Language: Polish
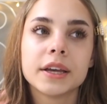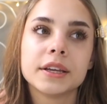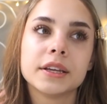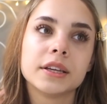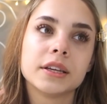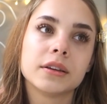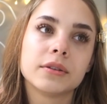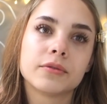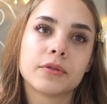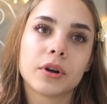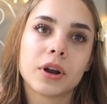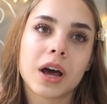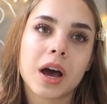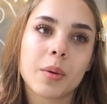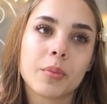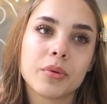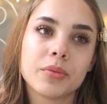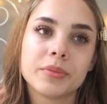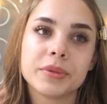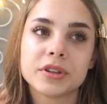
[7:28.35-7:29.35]
i
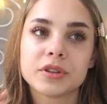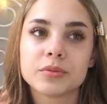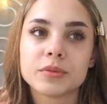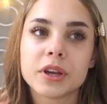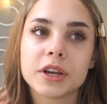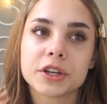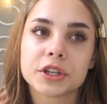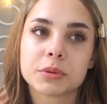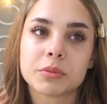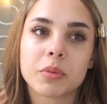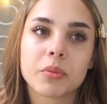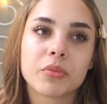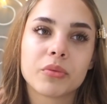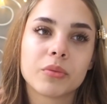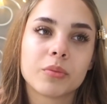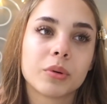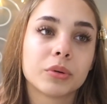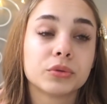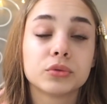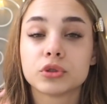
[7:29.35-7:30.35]
wolałabym mieć mniejszy, bo,
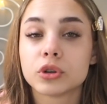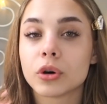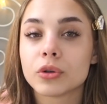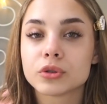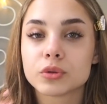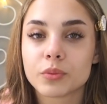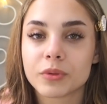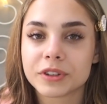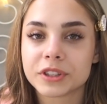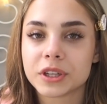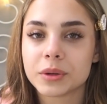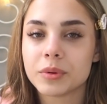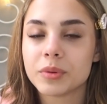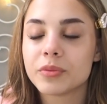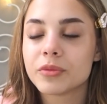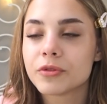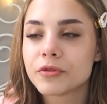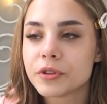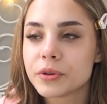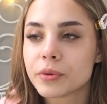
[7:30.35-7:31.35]
bo dużo osób właśnie mi
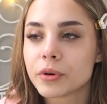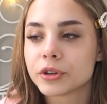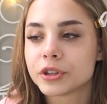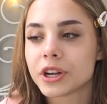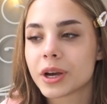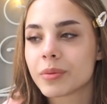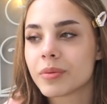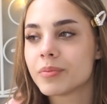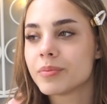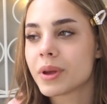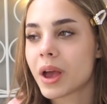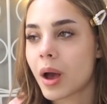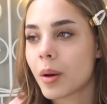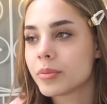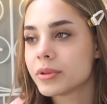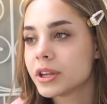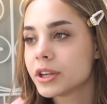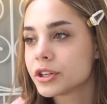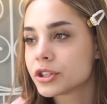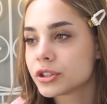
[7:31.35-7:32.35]
mówiło, że jakbym miała
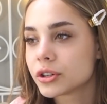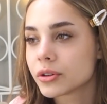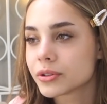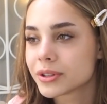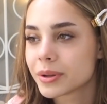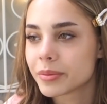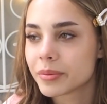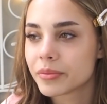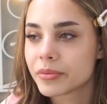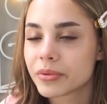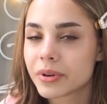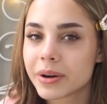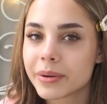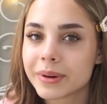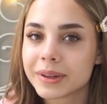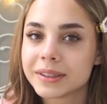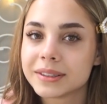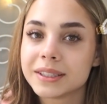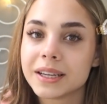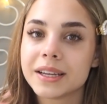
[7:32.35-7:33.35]
mniejszy nos, to bym była
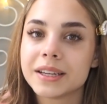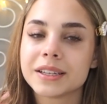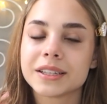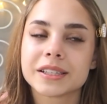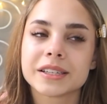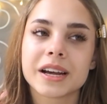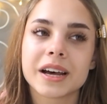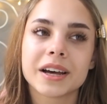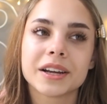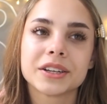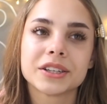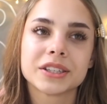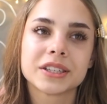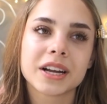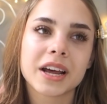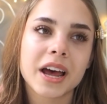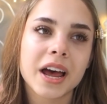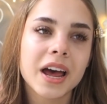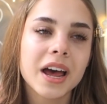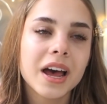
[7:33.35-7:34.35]
ładniejsza,
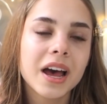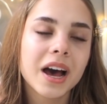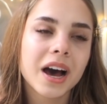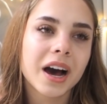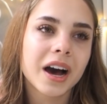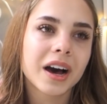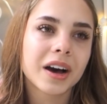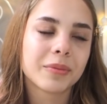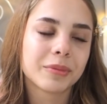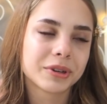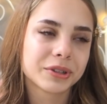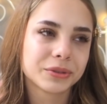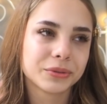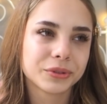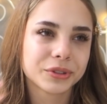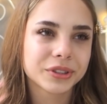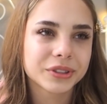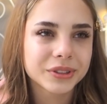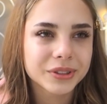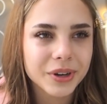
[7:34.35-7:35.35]
że a, masz
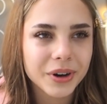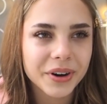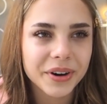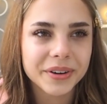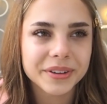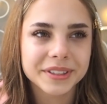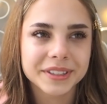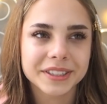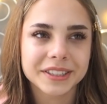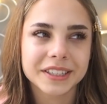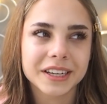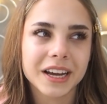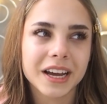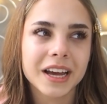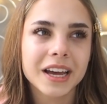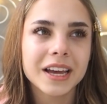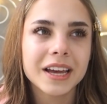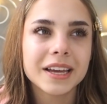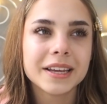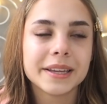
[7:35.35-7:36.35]
duży nos, że
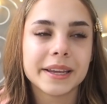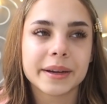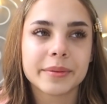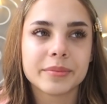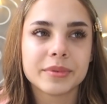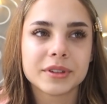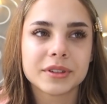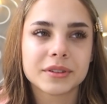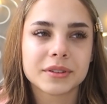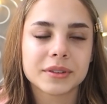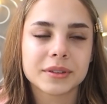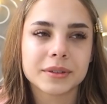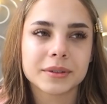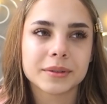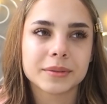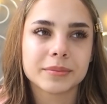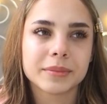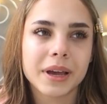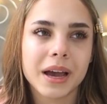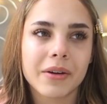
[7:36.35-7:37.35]
jakbyś
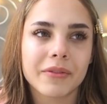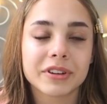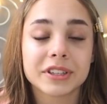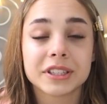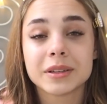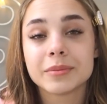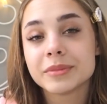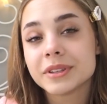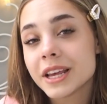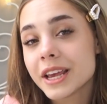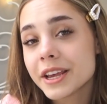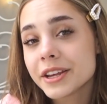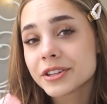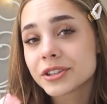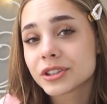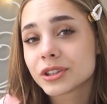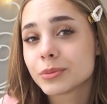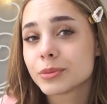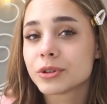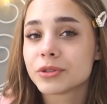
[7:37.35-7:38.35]
miała właśnie
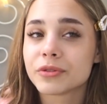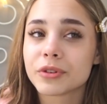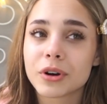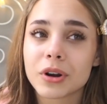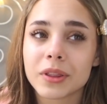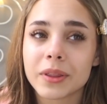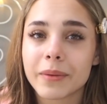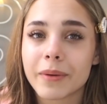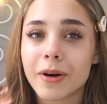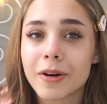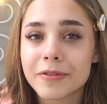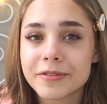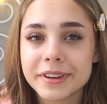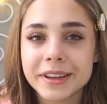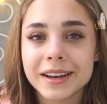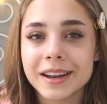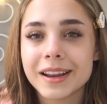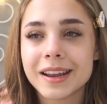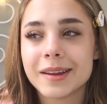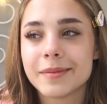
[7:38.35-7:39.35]
mniejszy, to byś wyglądała o
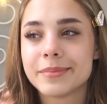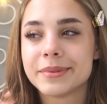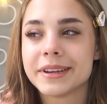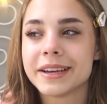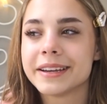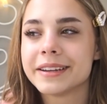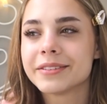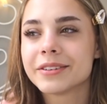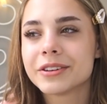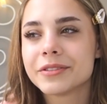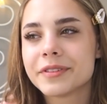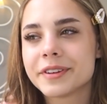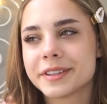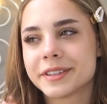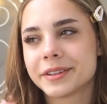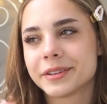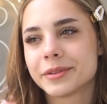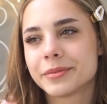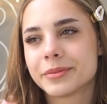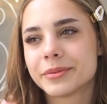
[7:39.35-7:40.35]
wiele lepiej. No i
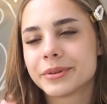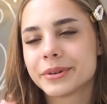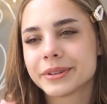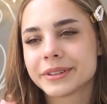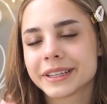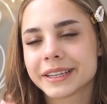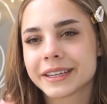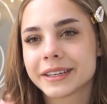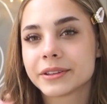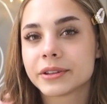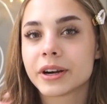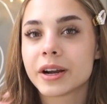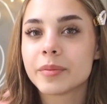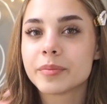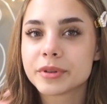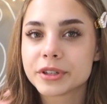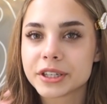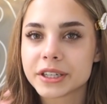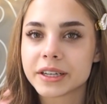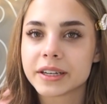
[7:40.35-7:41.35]
wiecie, to było takie trochę
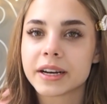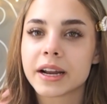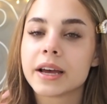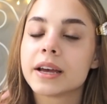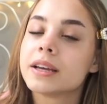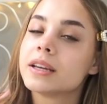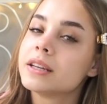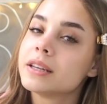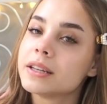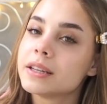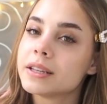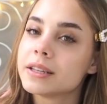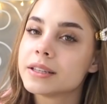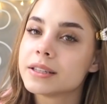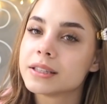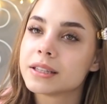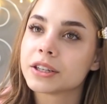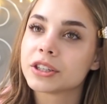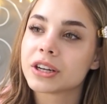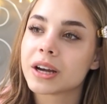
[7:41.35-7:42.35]
przykre
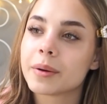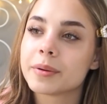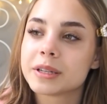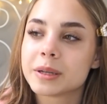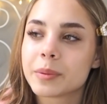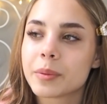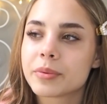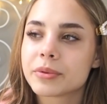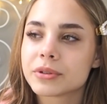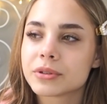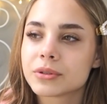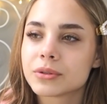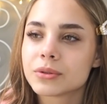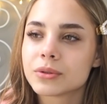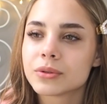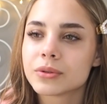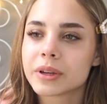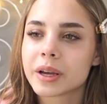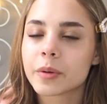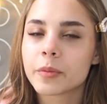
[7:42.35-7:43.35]
i zaczęłam się po
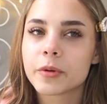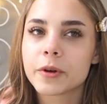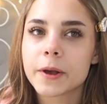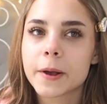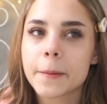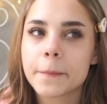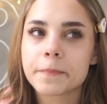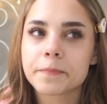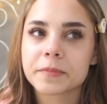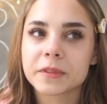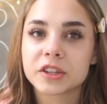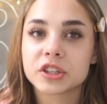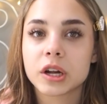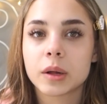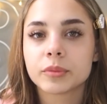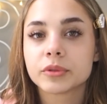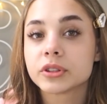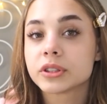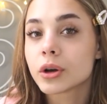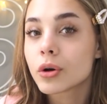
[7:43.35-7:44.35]
prostu jakby,
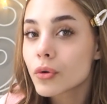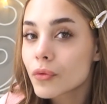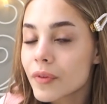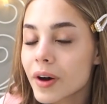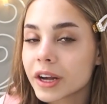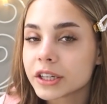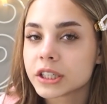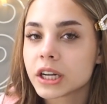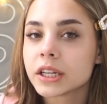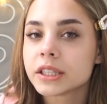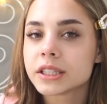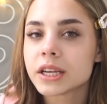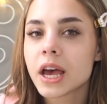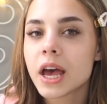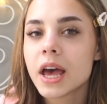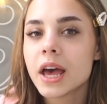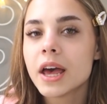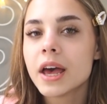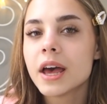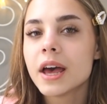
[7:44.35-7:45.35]
zaczęłam to zauważać.
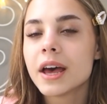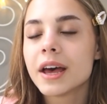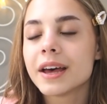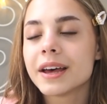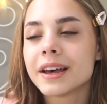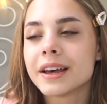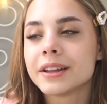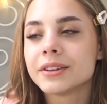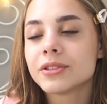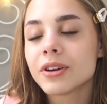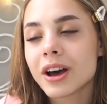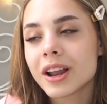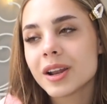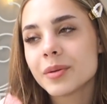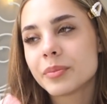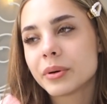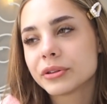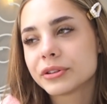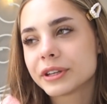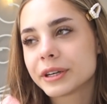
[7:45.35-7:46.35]
E, no ale
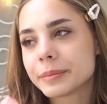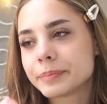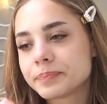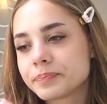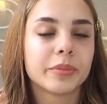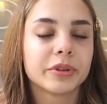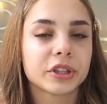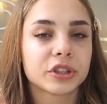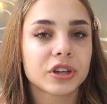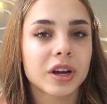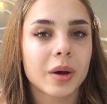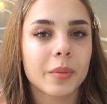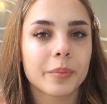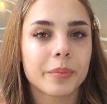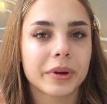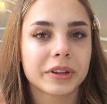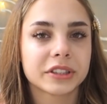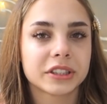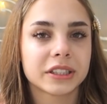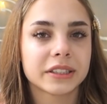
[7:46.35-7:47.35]
potem zaczęłam
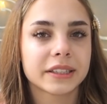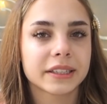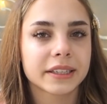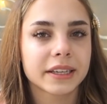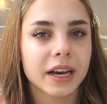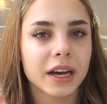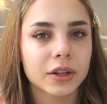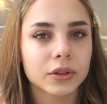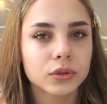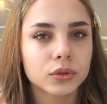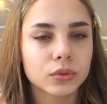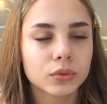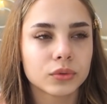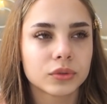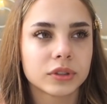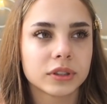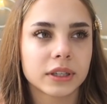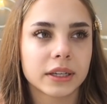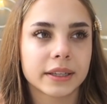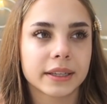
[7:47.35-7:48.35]
patrzeć na takie
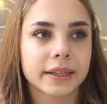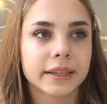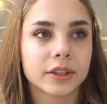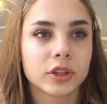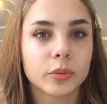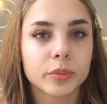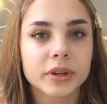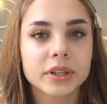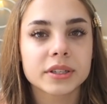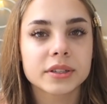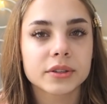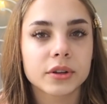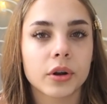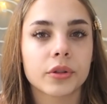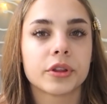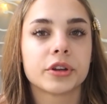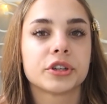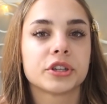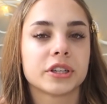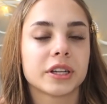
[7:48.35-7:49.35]
atuty, na takie dobre
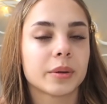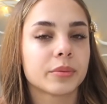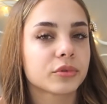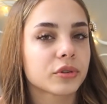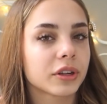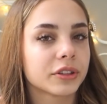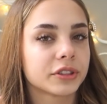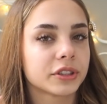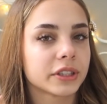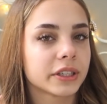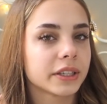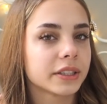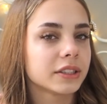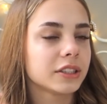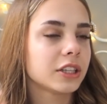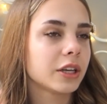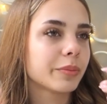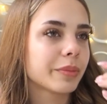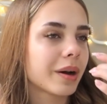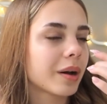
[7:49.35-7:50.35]
strony, czyli na przykład, że
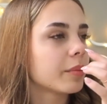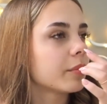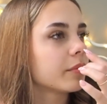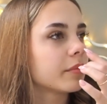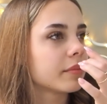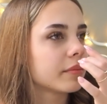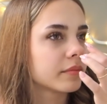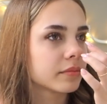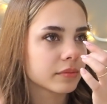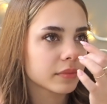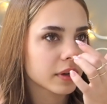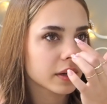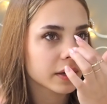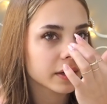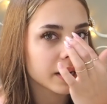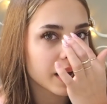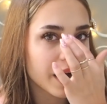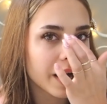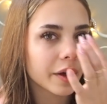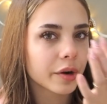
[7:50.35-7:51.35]
nie mam
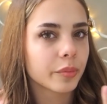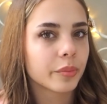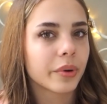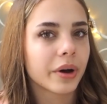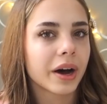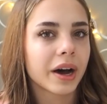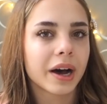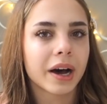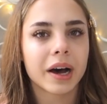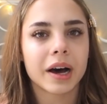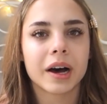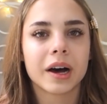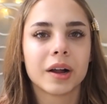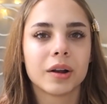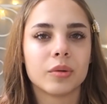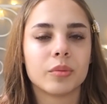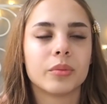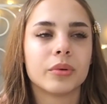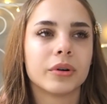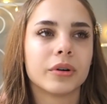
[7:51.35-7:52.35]
garba
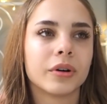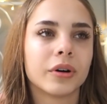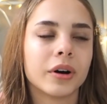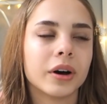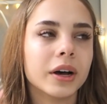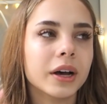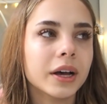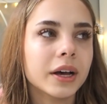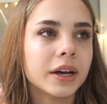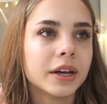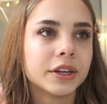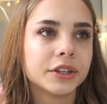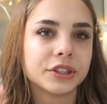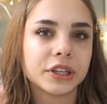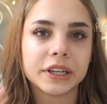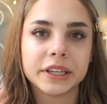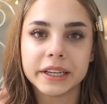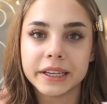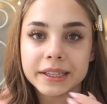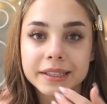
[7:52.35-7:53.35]
albo
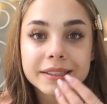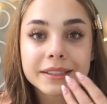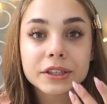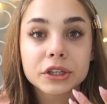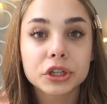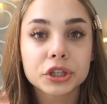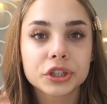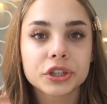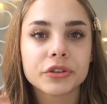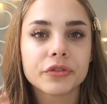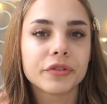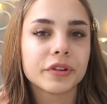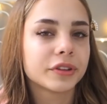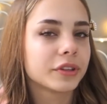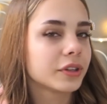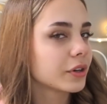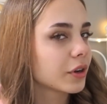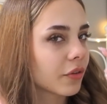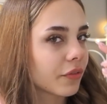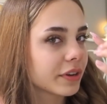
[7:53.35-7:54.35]
że nie jest krzywy,
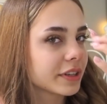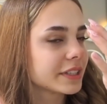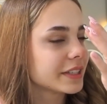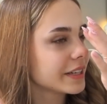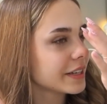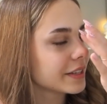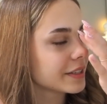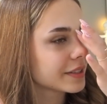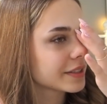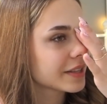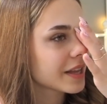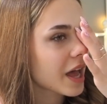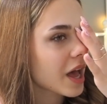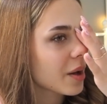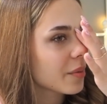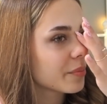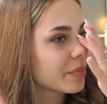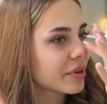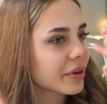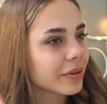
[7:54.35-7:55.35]
tylko właśnie jest
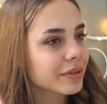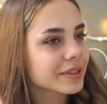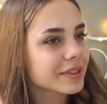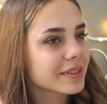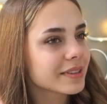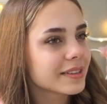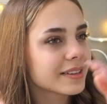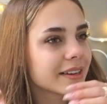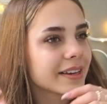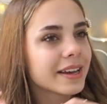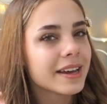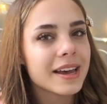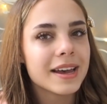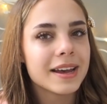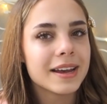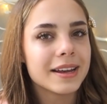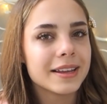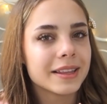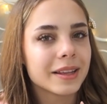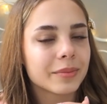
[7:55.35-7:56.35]
prosty
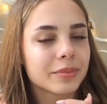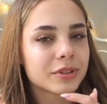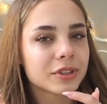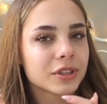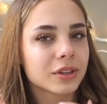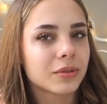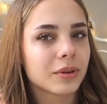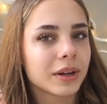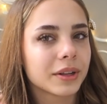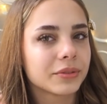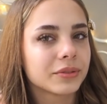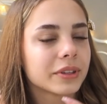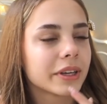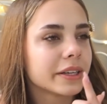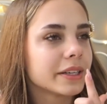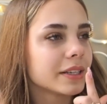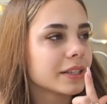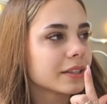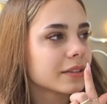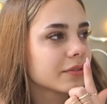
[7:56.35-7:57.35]
i na przykład
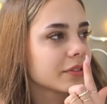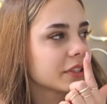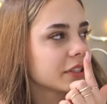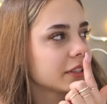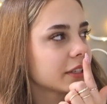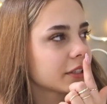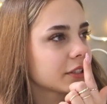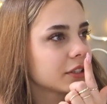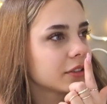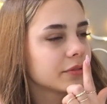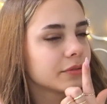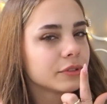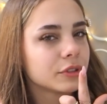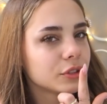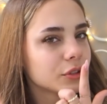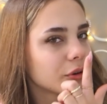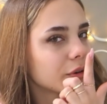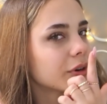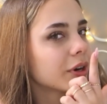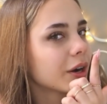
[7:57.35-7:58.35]
tutaj właśnie tak się
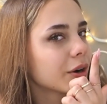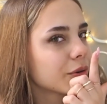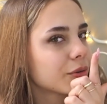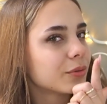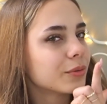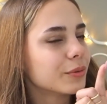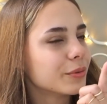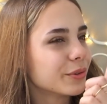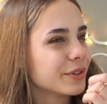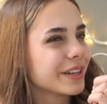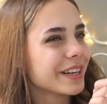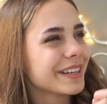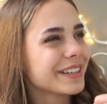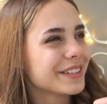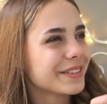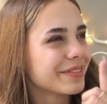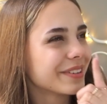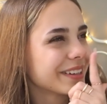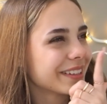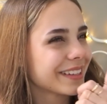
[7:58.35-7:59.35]
wyciąga ku górze,
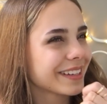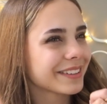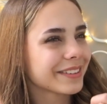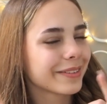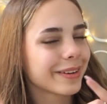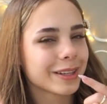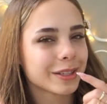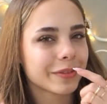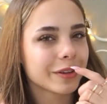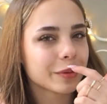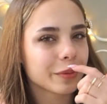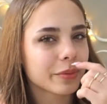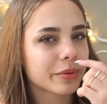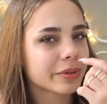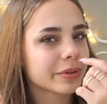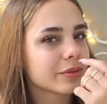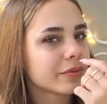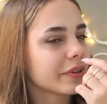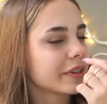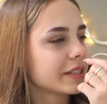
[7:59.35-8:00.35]
jeśli mogę tak to nazwać, po
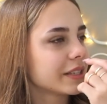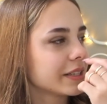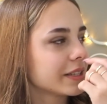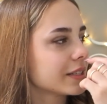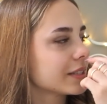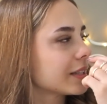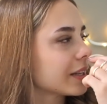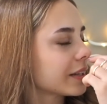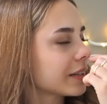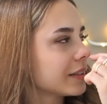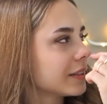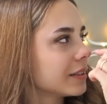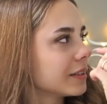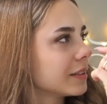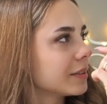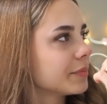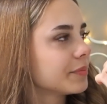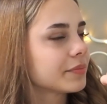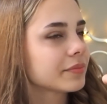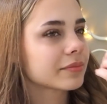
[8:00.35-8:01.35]
prostu wiecie, jest
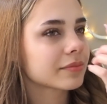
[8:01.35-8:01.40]
taki